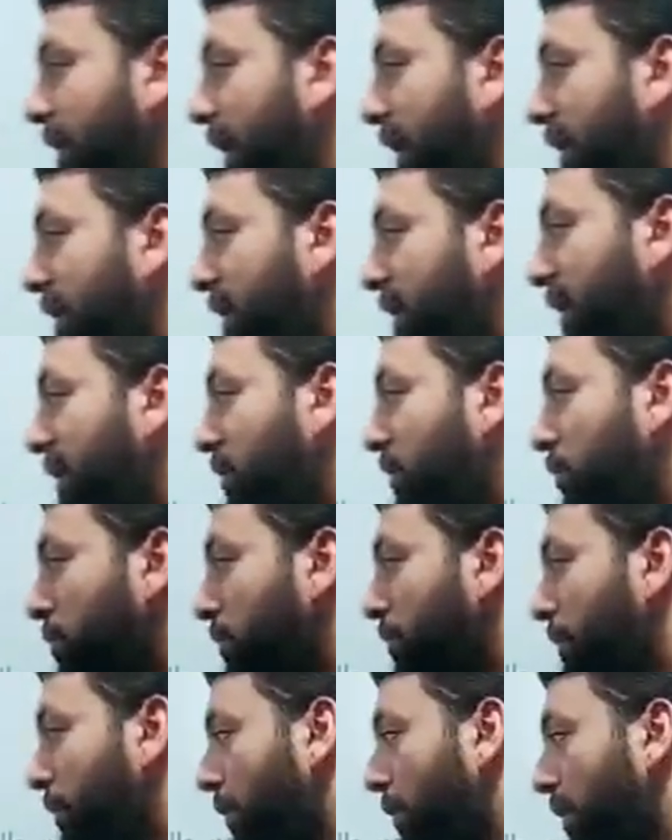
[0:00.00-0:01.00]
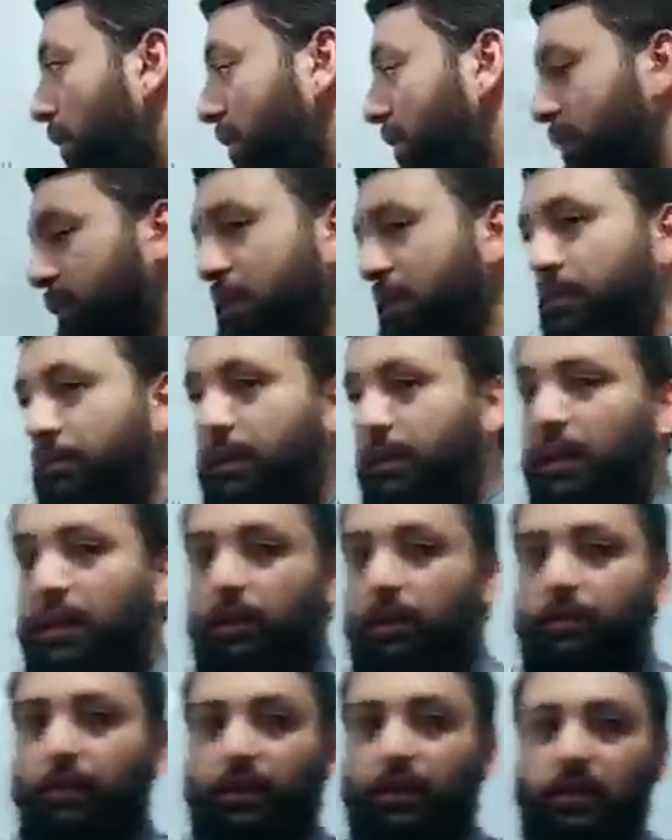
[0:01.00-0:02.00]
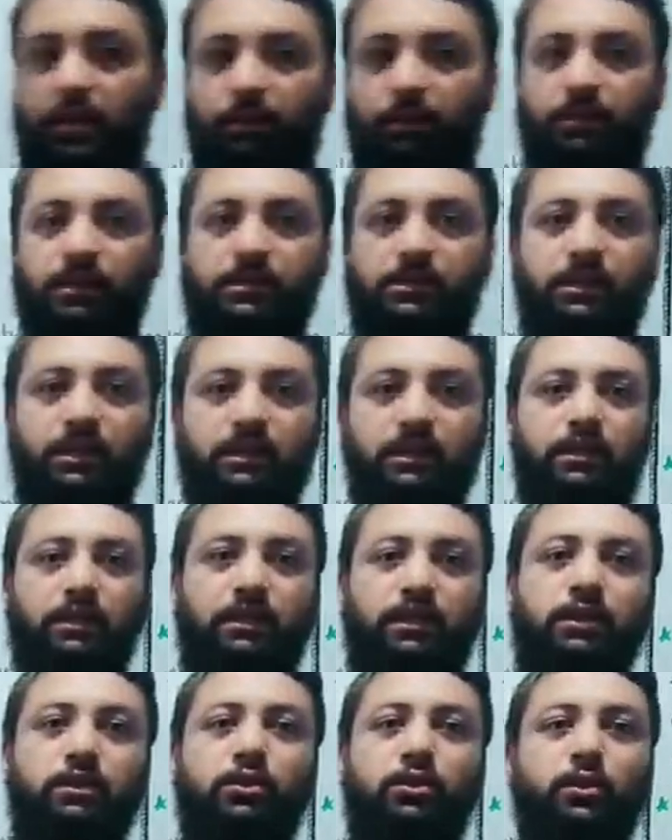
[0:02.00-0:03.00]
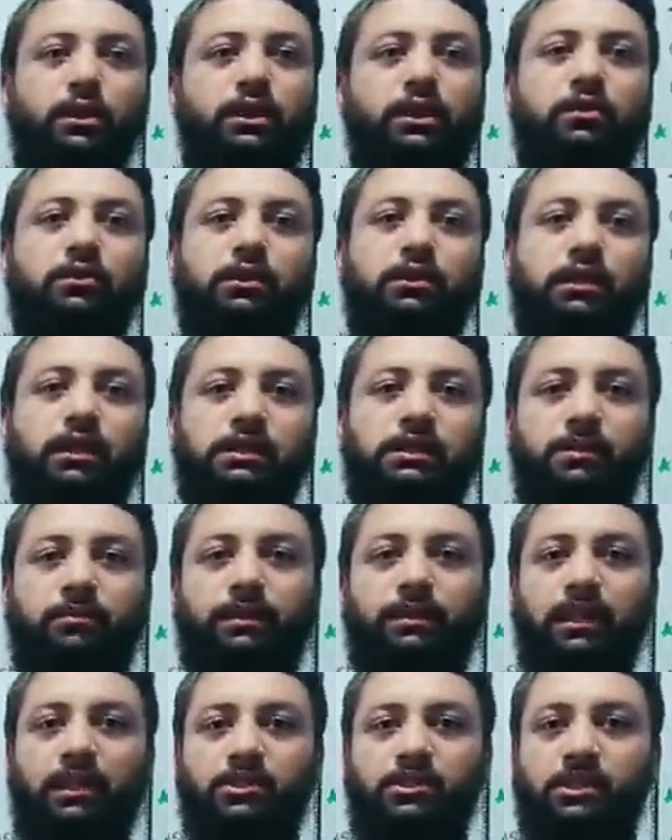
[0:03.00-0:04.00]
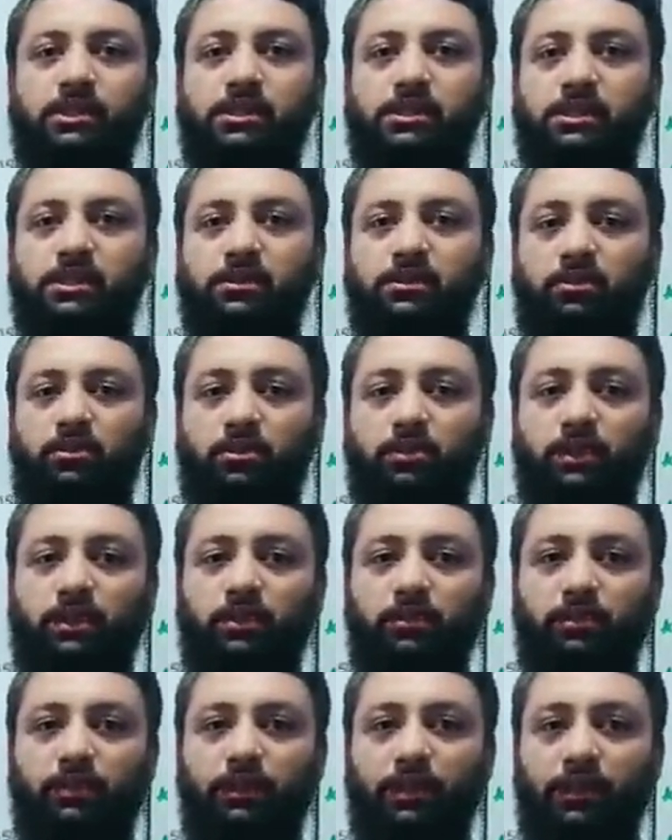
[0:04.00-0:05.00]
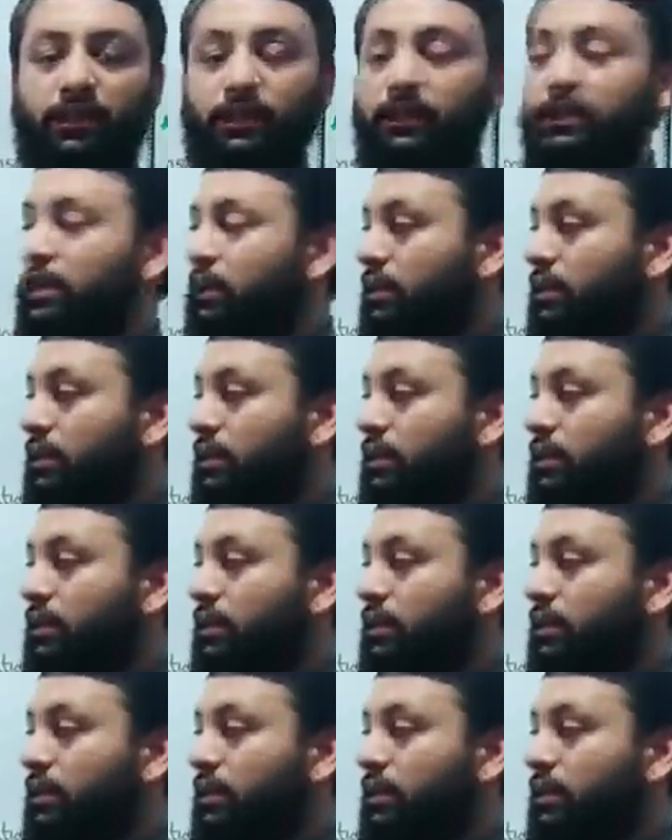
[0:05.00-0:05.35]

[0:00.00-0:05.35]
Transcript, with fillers: रिएक्टेंट और प्रोडक्ट के दरमियान में केमिस्ट्री के अंदर ये दो ही होते हैं ना जब रिएक्शन चीज हो रहे होते हैं